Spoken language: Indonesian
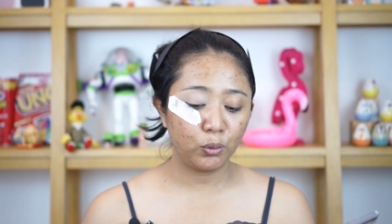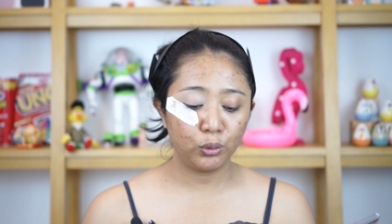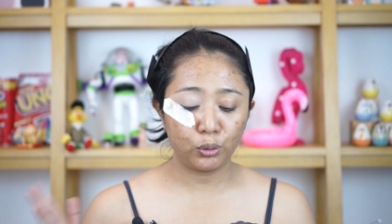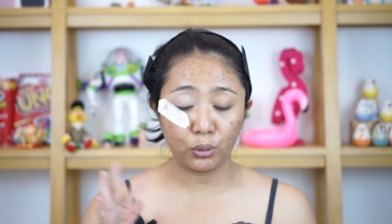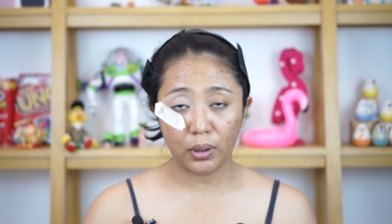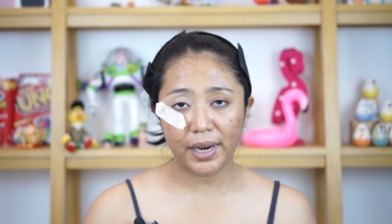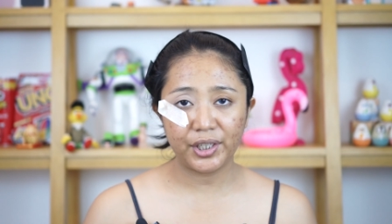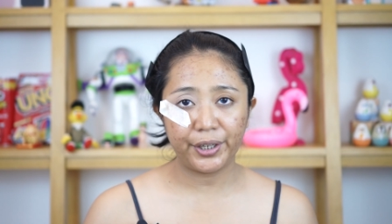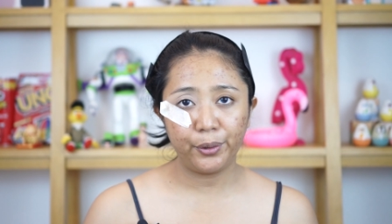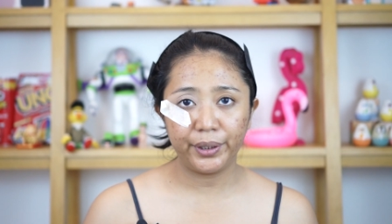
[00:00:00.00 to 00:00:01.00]
untuk
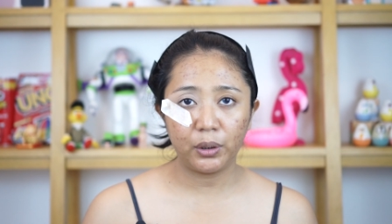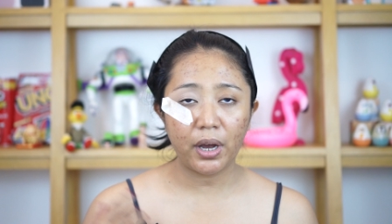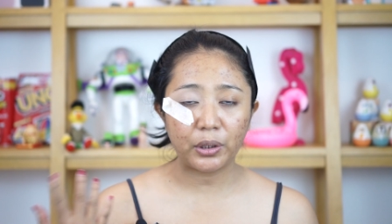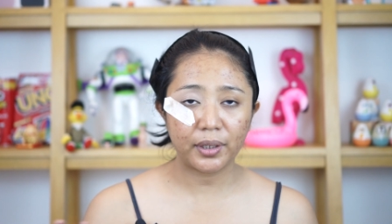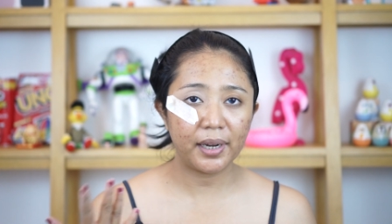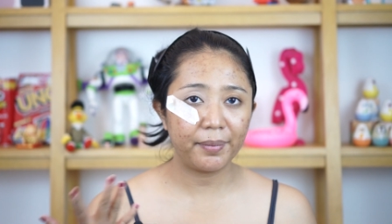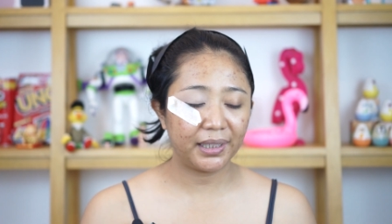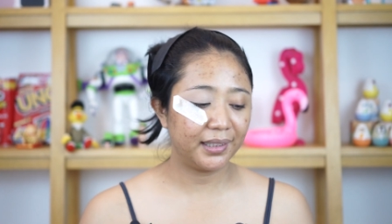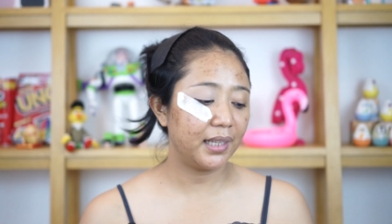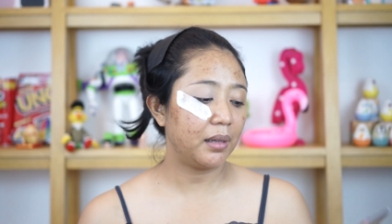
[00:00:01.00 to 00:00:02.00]
eyeshadow itu harus ada matte-nya,